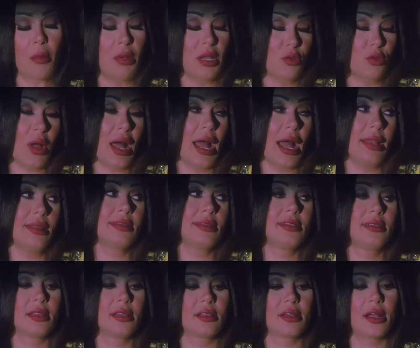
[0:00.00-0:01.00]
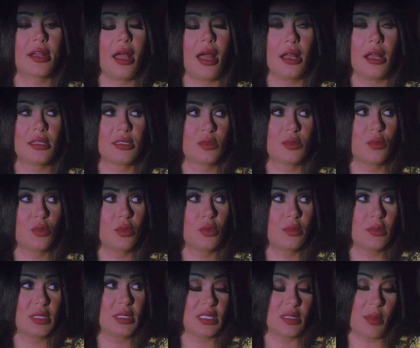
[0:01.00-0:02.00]
أبلة توحة قالت لي ان انا رايحه
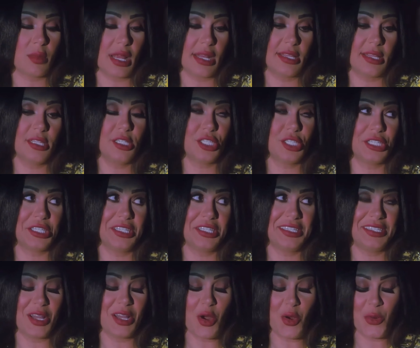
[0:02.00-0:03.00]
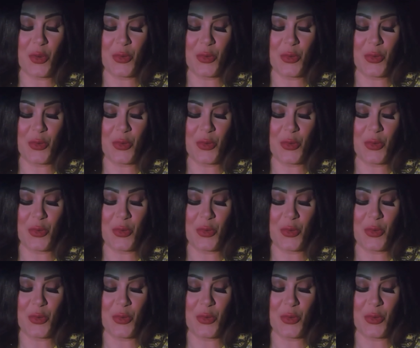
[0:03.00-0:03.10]
لزبون بس ما قالتليش ان انت